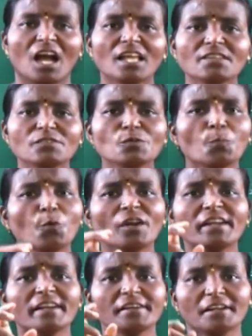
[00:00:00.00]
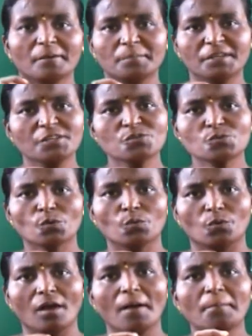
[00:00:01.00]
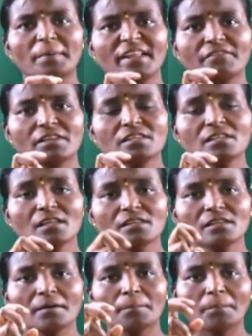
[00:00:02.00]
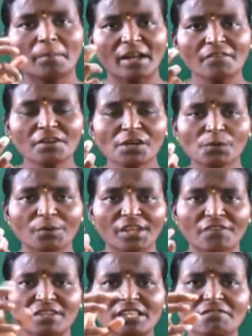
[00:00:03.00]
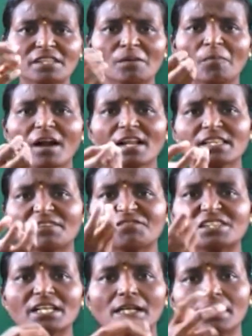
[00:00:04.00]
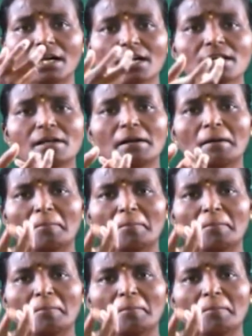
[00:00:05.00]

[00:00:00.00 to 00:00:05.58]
அதை வந்து பொலினேட் அப்படின்னு சொல்லுவோம் அப்படி வந்து அந்த பறவைகளுடைய விதவிதமான அந்த விதைகள்லாம்